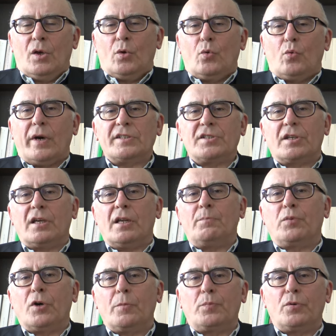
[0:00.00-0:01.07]
Quasi che il
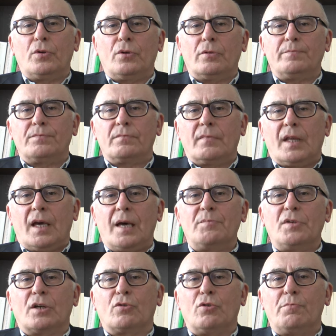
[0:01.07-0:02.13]
popolo
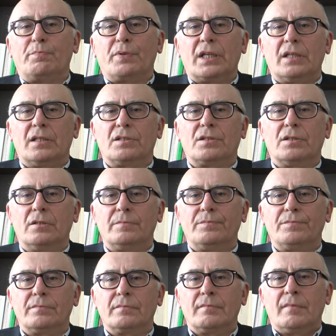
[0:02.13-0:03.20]
abbia compreso
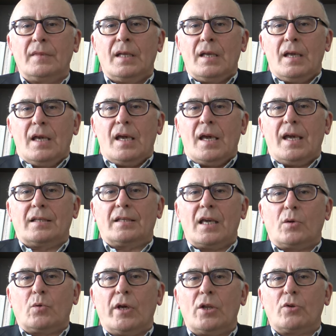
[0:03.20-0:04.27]
è
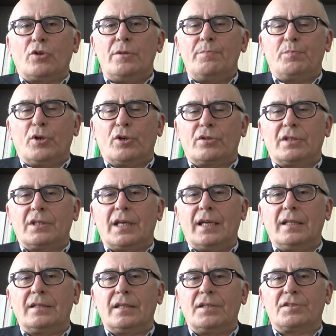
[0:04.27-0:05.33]
che quello che è
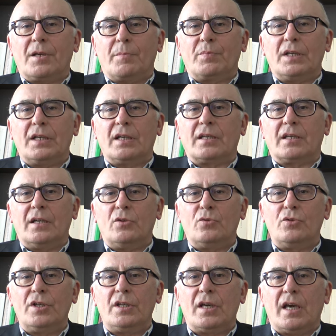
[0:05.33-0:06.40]
importante è sapere che
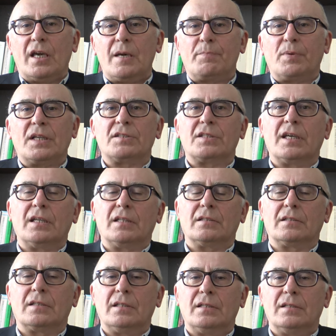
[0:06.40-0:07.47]
Lui è
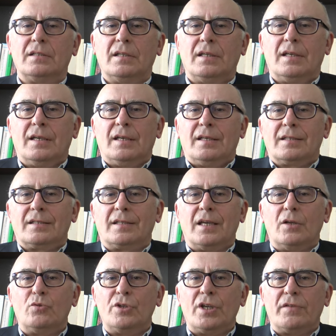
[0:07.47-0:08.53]
presente,
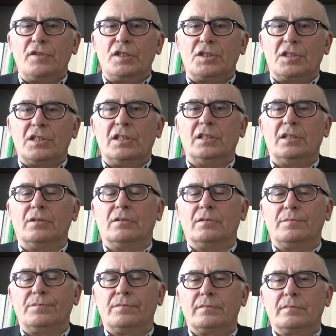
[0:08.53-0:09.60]
che Lui è vicino.